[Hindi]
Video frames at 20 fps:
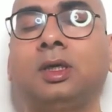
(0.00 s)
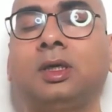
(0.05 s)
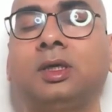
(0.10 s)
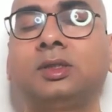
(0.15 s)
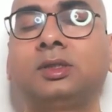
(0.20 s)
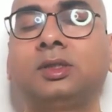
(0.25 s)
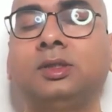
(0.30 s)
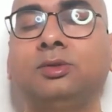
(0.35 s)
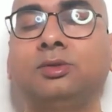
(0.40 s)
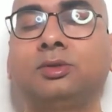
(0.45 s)

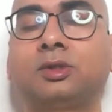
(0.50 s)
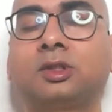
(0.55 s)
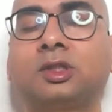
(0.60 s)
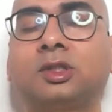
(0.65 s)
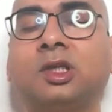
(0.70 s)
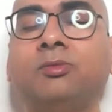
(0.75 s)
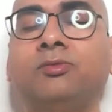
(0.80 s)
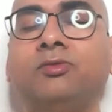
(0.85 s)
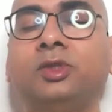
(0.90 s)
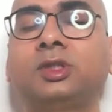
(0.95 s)
किसी
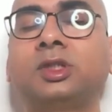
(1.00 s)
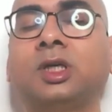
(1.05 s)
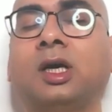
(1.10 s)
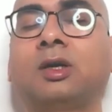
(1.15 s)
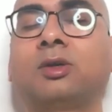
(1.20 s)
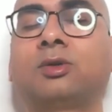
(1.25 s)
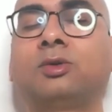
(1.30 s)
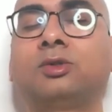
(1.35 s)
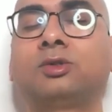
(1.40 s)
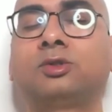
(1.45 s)
उत्तम
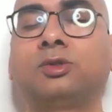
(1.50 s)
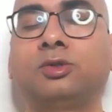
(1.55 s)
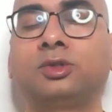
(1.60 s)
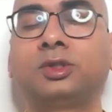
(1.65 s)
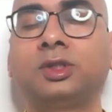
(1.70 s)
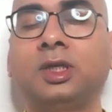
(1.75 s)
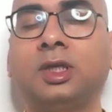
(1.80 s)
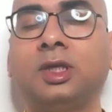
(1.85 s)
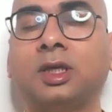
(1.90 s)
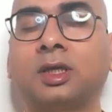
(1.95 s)
विचार को
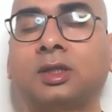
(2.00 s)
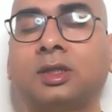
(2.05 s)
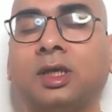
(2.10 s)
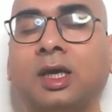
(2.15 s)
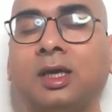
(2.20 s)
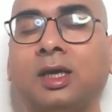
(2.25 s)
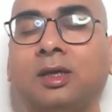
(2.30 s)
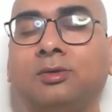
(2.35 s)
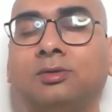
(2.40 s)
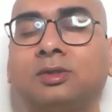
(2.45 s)
सोचने
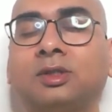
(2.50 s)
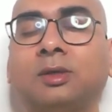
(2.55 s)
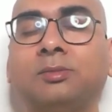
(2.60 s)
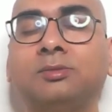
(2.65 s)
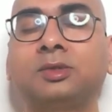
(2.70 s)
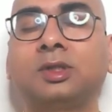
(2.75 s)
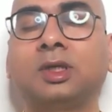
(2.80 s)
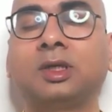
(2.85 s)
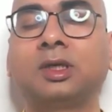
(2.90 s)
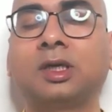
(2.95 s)
लगता है
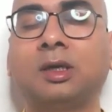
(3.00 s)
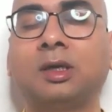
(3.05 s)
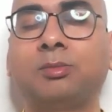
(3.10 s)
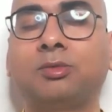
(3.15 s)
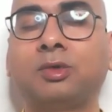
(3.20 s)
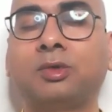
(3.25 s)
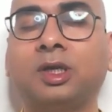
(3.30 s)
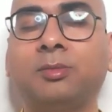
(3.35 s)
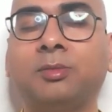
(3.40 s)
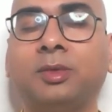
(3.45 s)
उत्तम
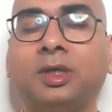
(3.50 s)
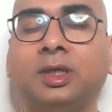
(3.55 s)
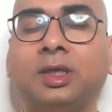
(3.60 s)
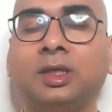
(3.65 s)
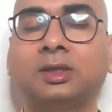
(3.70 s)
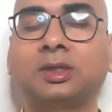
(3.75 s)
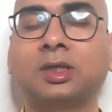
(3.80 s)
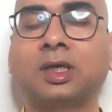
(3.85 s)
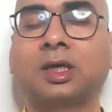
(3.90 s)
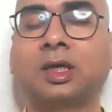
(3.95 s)
संकल्प करे मैं ये
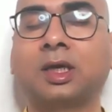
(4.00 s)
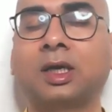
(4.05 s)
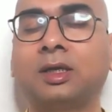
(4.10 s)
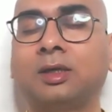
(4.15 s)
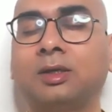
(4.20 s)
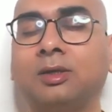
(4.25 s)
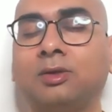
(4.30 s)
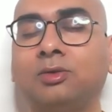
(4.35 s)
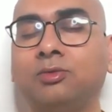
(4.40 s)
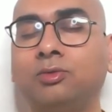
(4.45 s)
अच्छा
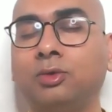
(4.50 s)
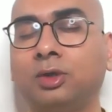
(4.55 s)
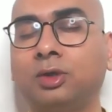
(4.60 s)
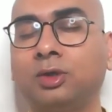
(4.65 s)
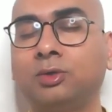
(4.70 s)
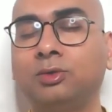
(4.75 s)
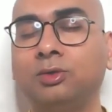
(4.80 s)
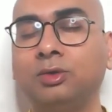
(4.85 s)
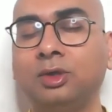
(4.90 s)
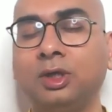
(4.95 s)
कार्य करूं वो
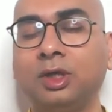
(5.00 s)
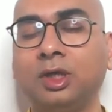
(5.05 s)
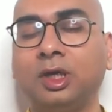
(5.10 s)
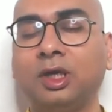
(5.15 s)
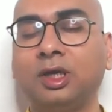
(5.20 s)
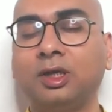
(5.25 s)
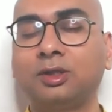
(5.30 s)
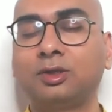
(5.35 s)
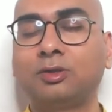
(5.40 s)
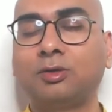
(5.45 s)
करूं
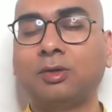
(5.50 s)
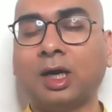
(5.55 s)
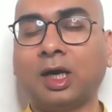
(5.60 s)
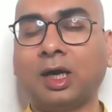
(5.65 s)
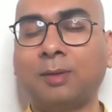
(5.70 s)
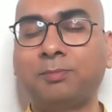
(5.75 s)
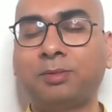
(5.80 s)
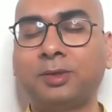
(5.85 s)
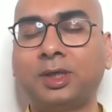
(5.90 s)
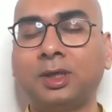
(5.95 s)
तो
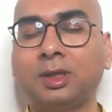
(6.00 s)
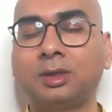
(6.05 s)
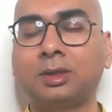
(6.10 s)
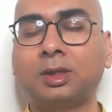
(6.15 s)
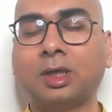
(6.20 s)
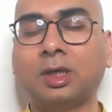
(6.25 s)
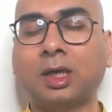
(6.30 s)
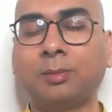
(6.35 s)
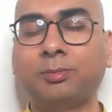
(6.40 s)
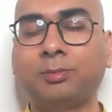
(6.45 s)
आपके
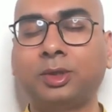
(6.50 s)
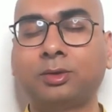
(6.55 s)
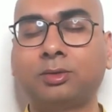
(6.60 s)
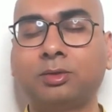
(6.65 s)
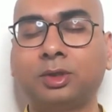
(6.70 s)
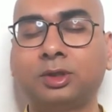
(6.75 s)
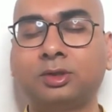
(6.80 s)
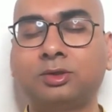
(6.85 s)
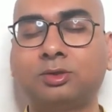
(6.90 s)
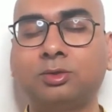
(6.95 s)
अंदर आप
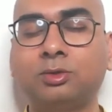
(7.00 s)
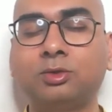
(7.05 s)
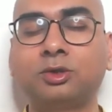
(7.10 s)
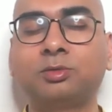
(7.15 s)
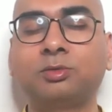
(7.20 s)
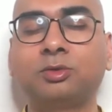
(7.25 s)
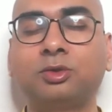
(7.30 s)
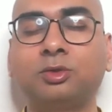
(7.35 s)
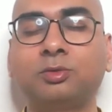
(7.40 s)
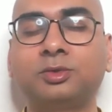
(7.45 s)
देखोगे
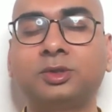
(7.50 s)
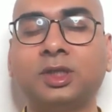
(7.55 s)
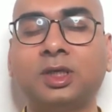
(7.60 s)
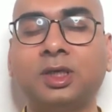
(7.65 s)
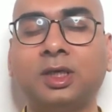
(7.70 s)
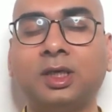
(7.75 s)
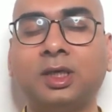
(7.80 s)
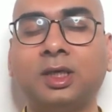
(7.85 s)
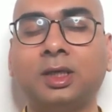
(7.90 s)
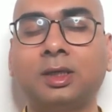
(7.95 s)
सूक्ष्म रूप से
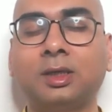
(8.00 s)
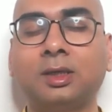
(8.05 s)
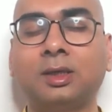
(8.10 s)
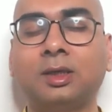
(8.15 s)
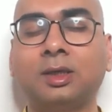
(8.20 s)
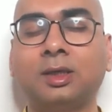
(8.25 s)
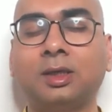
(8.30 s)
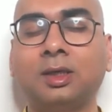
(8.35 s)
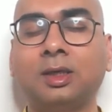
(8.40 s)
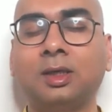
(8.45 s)

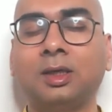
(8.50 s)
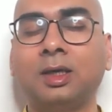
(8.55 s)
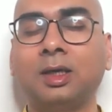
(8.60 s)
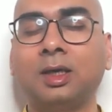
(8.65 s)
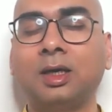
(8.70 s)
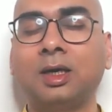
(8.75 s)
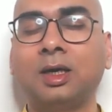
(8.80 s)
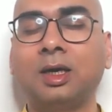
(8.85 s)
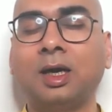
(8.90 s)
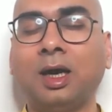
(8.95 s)
एक
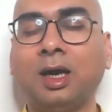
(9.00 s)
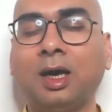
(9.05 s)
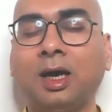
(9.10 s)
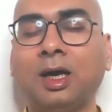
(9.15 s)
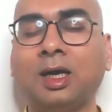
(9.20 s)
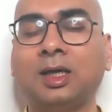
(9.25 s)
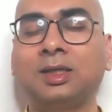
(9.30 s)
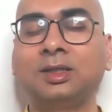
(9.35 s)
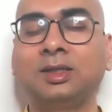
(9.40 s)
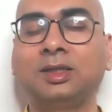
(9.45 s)

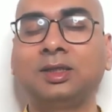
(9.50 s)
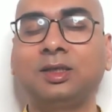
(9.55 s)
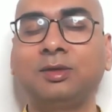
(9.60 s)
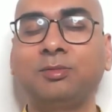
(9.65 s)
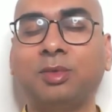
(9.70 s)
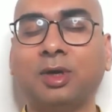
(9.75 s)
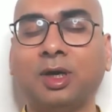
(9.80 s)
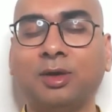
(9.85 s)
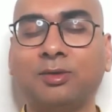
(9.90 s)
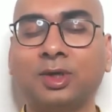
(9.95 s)
आनंद की
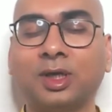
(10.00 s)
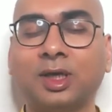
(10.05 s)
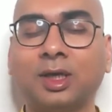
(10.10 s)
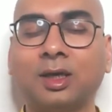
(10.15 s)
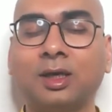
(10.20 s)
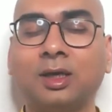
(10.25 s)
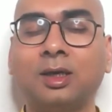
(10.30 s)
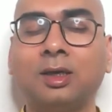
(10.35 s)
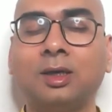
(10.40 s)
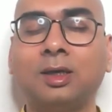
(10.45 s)
भावना
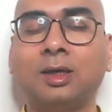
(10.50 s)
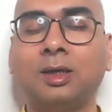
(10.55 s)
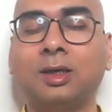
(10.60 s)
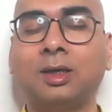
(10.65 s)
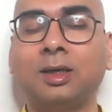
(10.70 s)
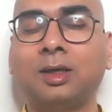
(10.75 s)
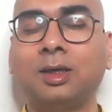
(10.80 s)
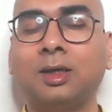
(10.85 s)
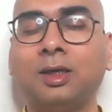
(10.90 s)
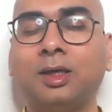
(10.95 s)

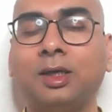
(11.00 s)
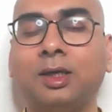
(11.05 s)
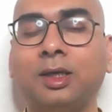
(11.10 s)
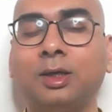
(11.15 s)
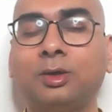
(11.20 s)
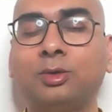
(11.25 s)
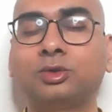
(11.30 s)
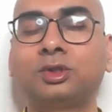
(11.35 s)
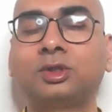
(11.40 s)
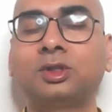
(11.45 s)

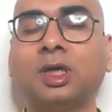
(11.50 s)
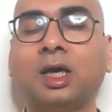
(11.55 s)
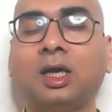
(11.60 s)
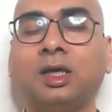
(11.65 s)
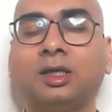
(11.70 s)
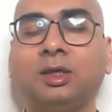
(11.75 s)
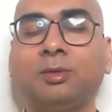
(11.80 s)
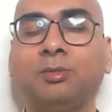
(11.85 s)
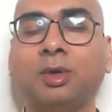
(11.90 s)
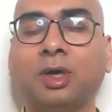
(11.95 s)
एक
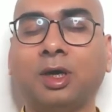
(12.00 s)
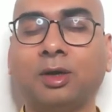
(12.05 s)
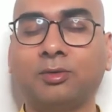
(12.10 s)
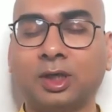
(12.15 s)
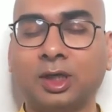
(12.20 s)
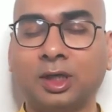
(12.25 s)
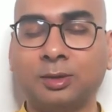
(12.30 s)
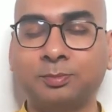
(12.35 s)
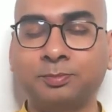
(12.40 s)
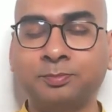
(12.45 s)
उत्साह की
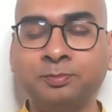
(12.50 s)
भावना